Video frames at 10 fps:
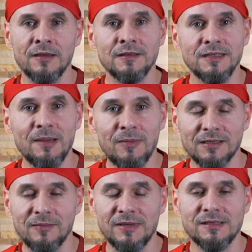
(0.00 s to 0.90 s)
Nie
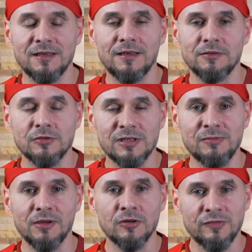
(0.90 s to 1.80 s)
ma tam miejsca na duży
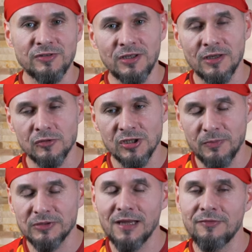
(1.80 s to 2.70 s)
swing. Oczywiście niektórzy
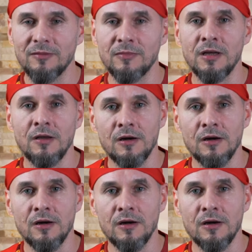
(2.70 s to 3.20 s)
potrafią